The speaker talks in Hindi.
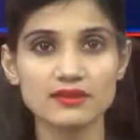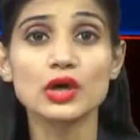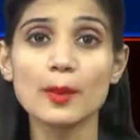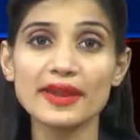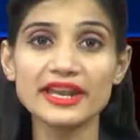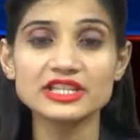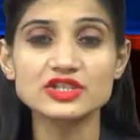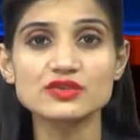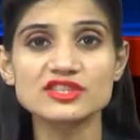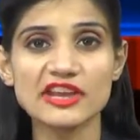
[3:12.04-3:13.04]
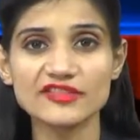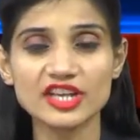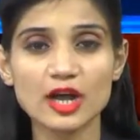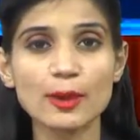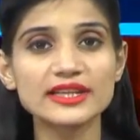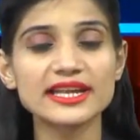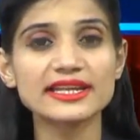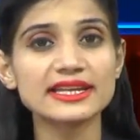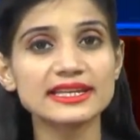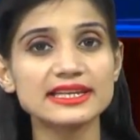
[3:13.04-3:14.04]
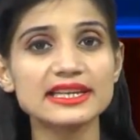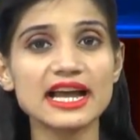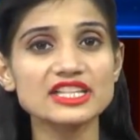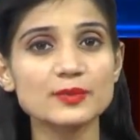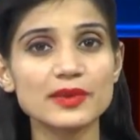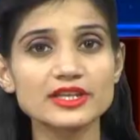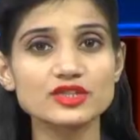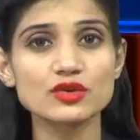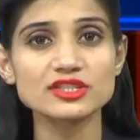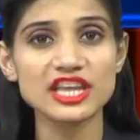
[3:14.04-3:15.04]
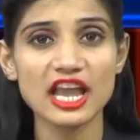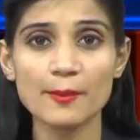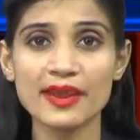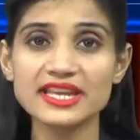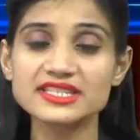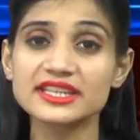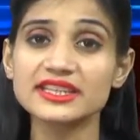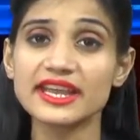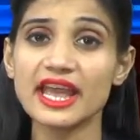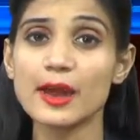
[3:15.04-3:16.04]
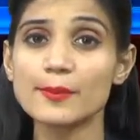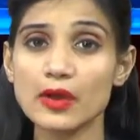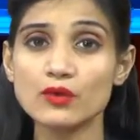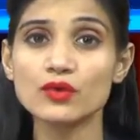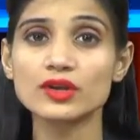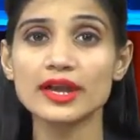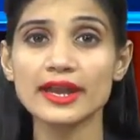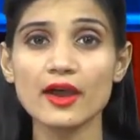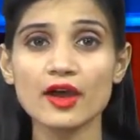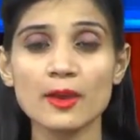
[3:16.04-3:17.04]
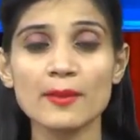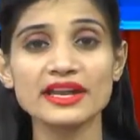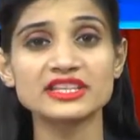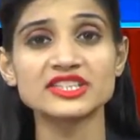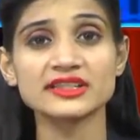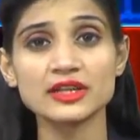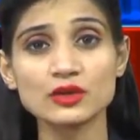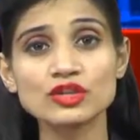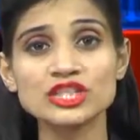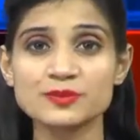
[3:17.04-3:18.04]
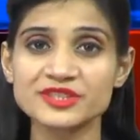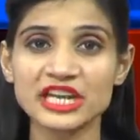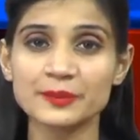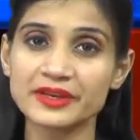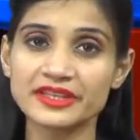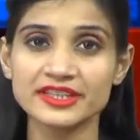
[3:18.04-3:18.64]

तो एम एन एस न्यूज लाइव की खबर देखने के लिए आज ही प्ले स्टोर ऐसी एम एन एस हिंदी ऐप डाउनलोड करें और हमारे चैनल को सब्सक्राइब करें